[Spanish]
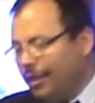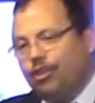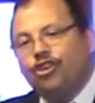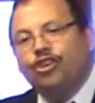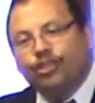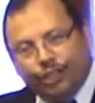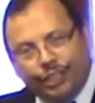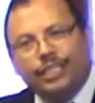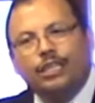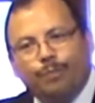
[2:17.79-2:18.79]
Dios
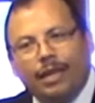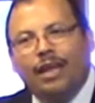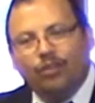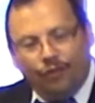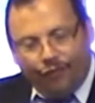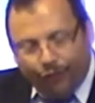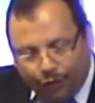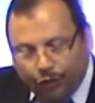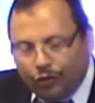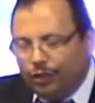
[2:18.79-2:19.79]
está esperando
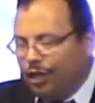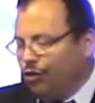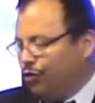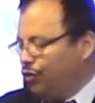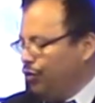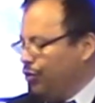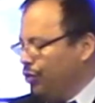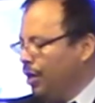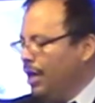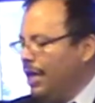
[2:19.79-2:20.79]
fruto de nosotros.